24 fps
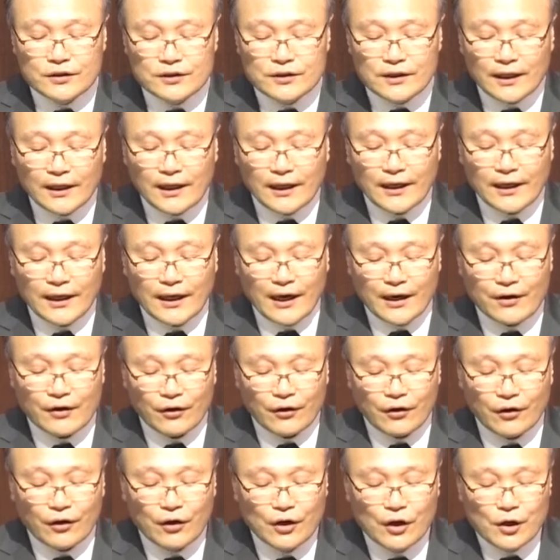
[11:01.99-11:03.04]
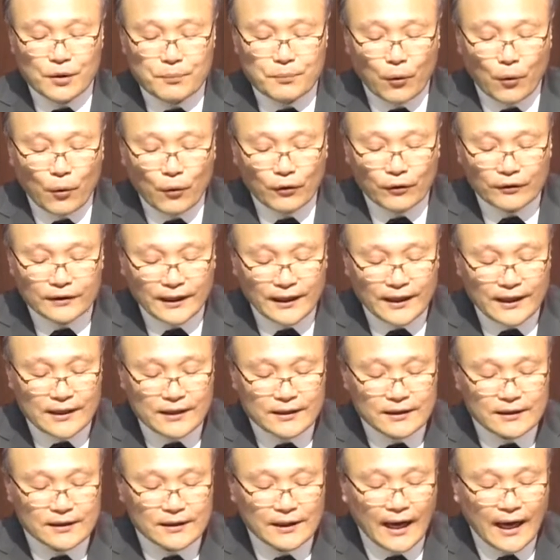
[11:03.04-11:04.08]
온전하게 하여
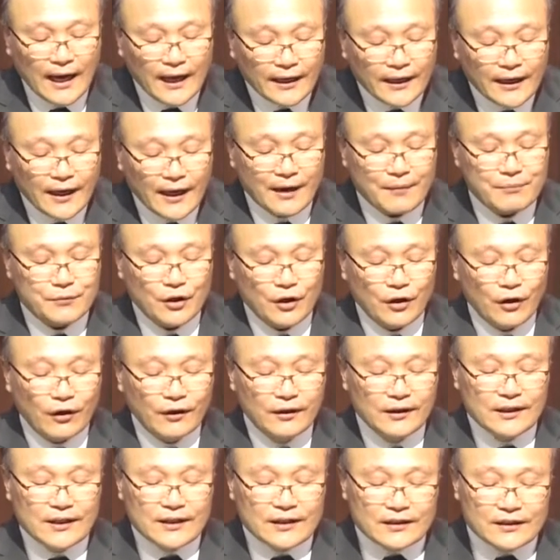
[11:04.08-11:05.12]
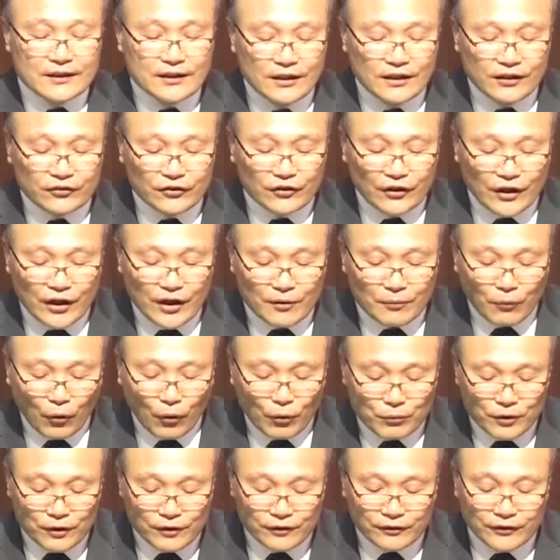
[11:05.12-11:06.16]
봉사의 일을 하게 하며 그리스의
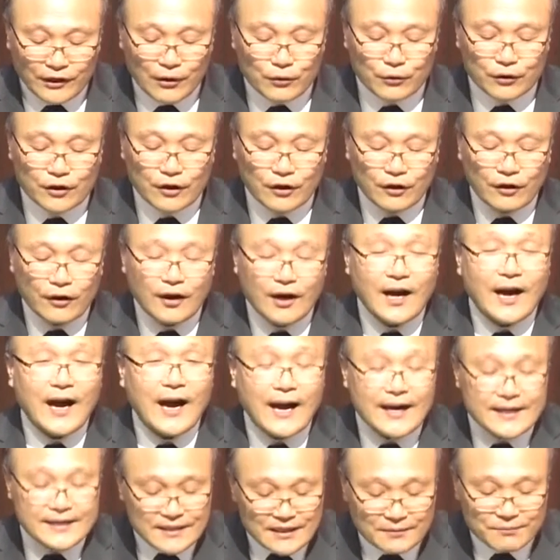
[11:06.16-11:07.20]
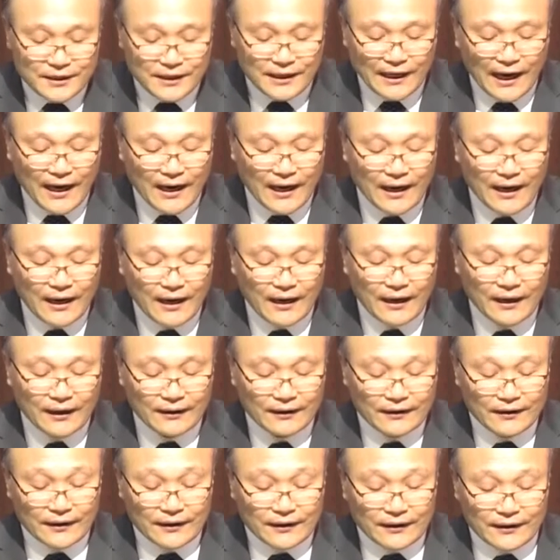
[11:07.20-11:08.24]
몸을 세우려
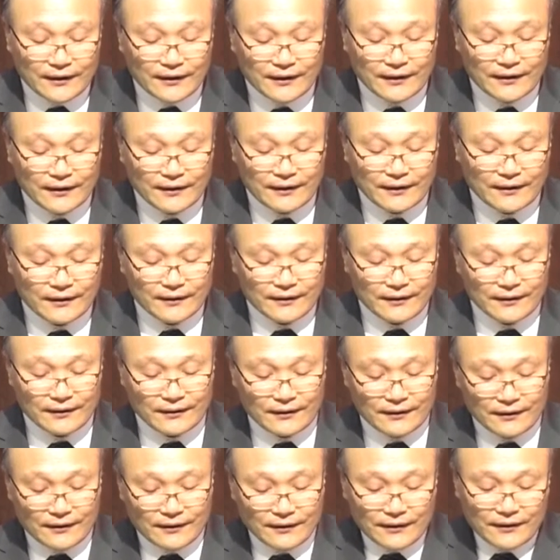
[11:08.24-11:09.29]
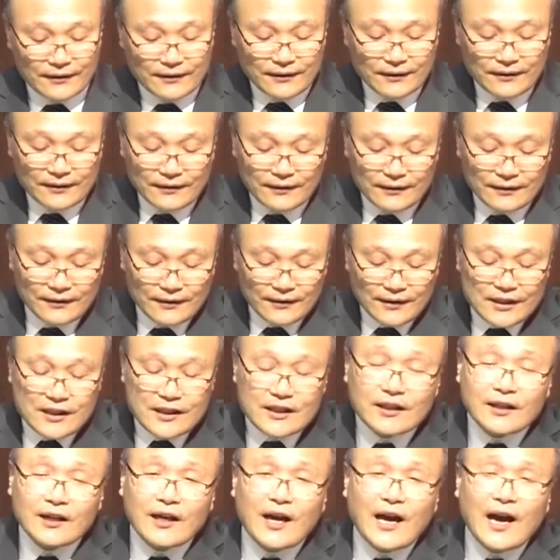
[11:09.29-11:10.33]
하심이라. 예.
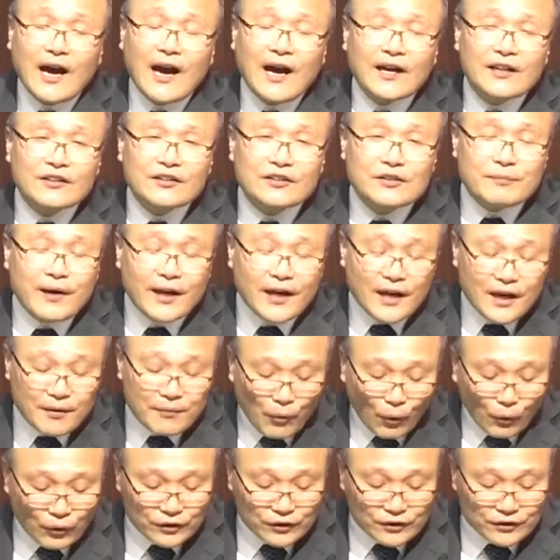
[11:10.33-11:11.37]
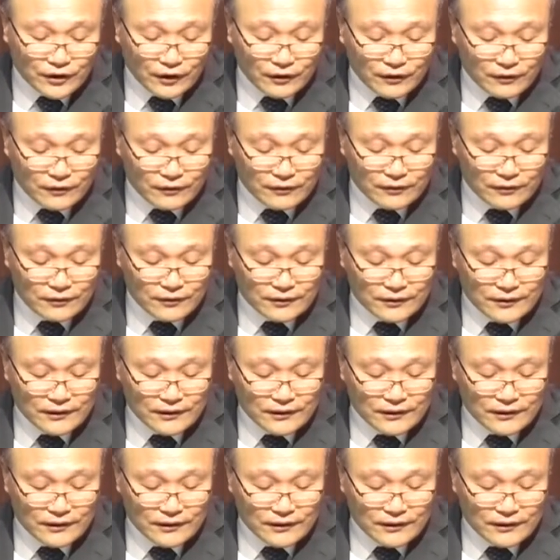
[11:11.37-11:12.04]
이 카리스마의 목적,